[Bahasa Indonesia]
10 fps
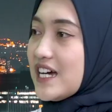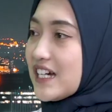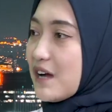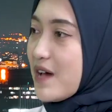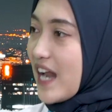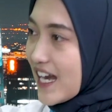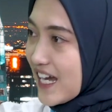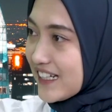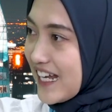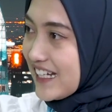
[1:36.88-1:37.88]
uh, kabar
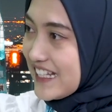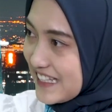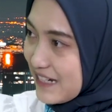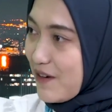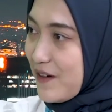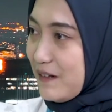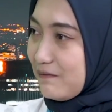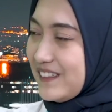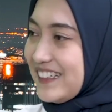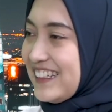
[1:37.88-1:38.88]
anak dan istri Bang Onim?
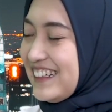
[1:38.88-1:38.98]
Iya,